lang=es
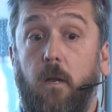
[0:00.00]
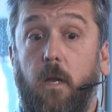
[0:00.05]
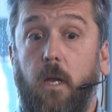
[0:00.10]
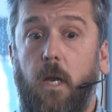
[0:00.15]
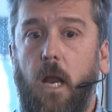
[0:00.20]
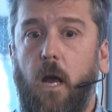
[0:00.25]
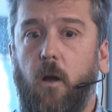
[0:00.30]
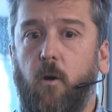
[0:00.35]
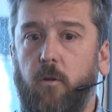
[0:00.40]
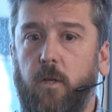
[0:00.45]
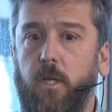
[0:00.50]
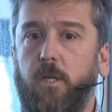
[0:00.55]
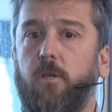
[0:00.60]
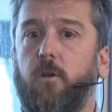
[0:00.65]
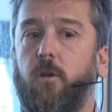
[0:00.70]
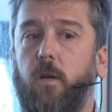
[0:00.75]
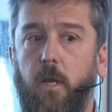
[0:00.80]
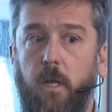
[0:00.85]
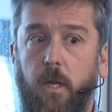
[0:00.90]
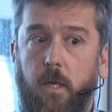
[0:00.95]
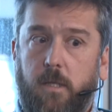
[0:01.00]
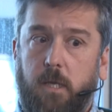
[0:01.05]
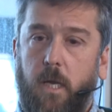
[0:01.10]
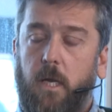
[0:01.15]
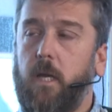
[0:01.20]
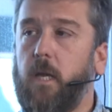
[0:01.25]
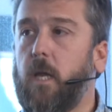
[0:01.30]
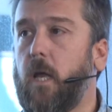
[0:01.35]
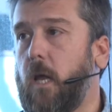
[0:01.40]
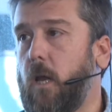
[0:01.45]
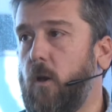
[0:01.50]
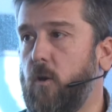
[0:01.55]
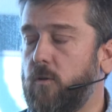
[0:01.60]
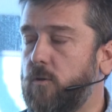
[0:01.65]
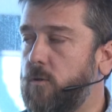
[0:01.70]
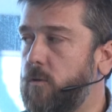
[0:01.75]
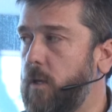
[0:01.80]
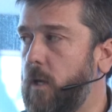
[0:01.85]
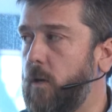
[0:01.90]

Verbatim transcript: y las condiciones de salida de los,